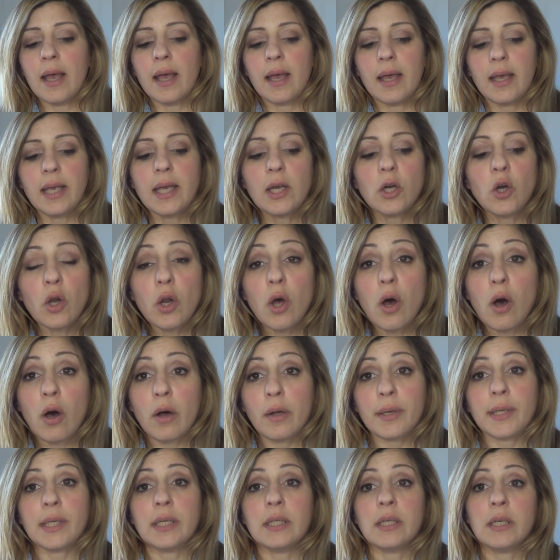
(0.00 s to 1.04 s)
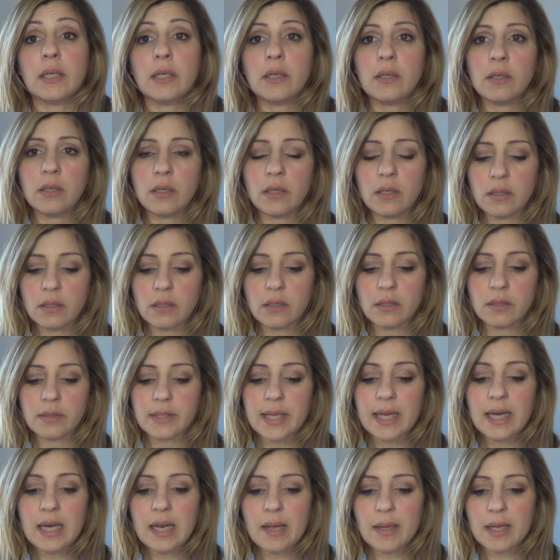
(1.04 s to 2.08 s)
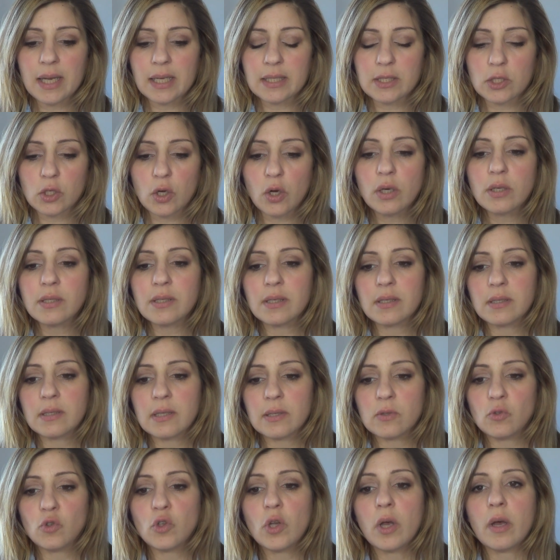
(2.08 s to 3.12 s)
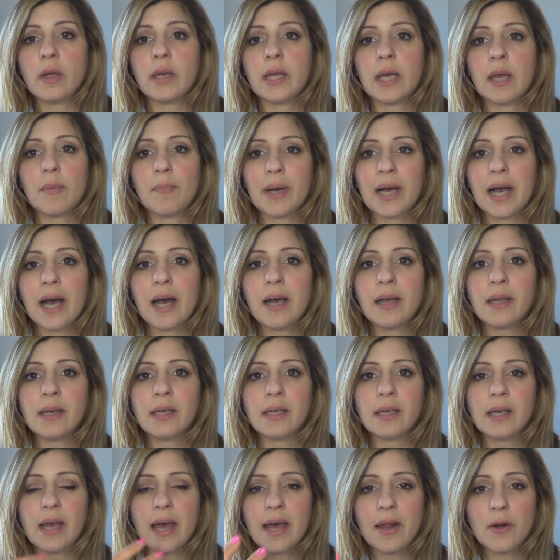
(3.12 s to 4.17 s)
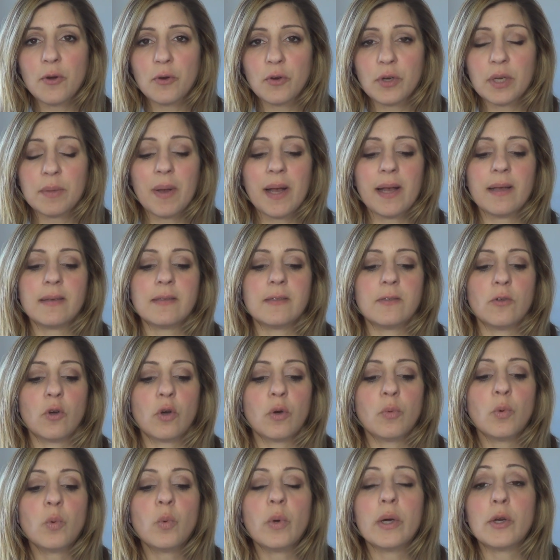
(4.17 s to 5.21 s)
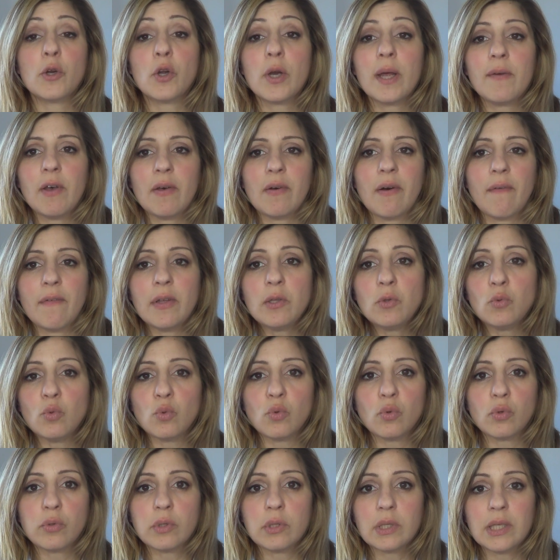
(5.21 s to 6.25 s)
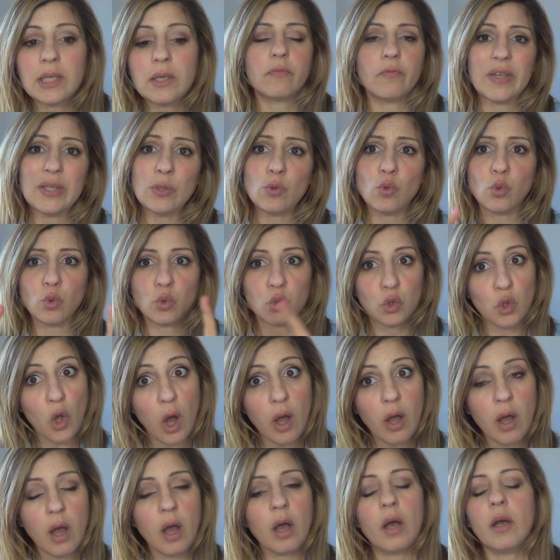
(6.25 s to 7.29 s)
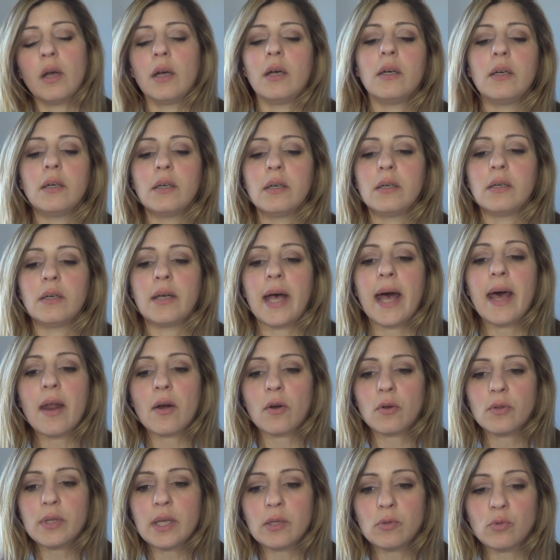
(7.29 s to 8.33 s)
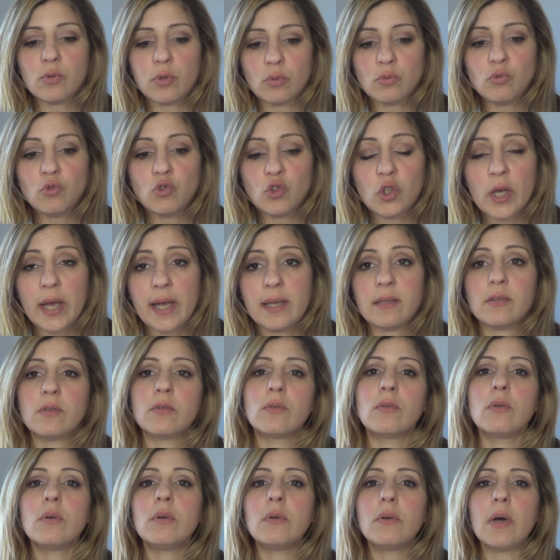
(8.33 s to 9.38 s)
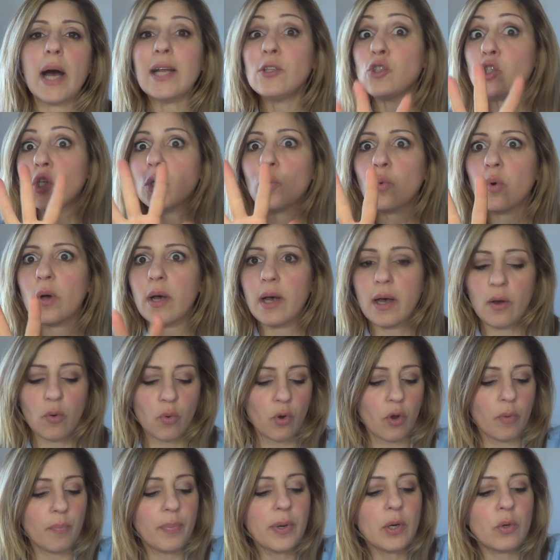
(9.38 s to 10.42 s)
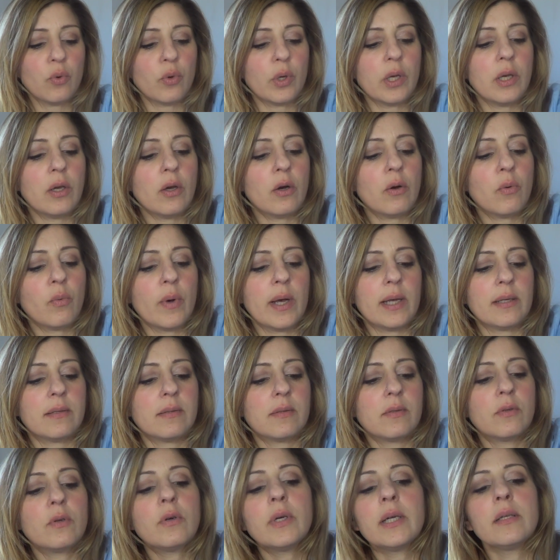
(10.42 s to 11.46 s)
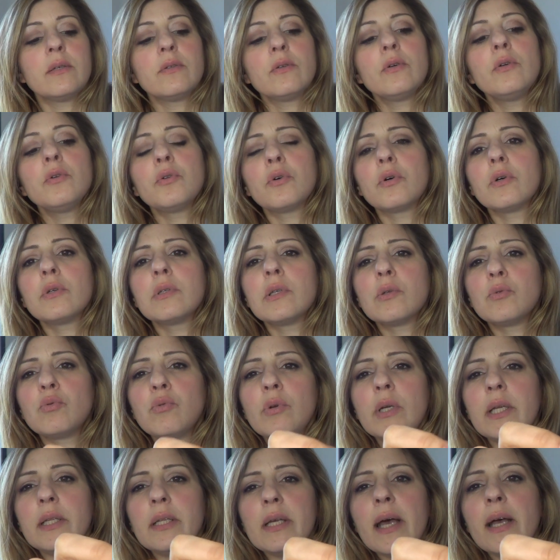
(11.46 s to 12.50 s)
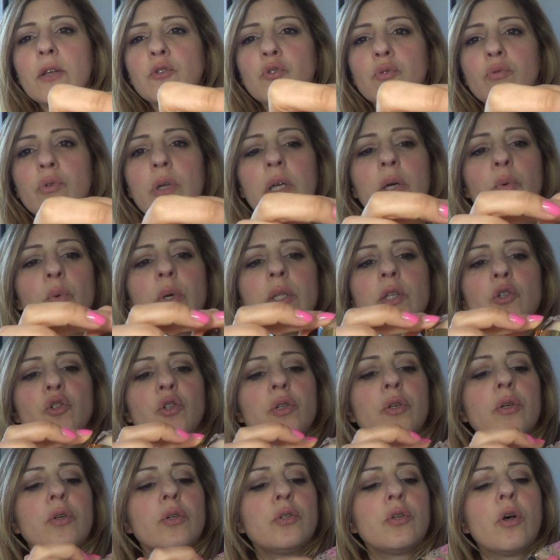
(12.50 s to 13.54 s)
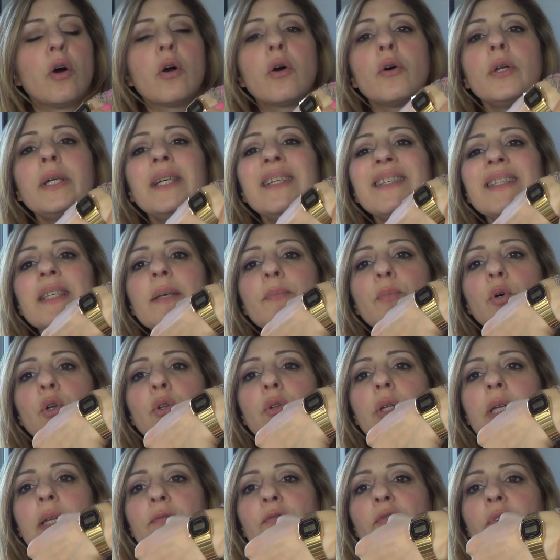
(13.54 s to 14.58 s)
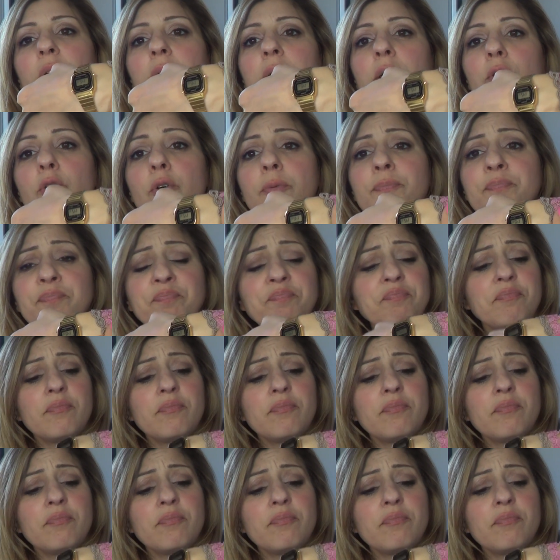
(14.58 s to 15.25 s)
i colori eh, della scorsa stagione che magari erano rimasti o comunque non aveva venduti, venduto eh, erano dentro un cesto a 5 euro per cui io questo che di solito costa sulle 10 o sulle 15 non lo so con il simbolo dell'infinito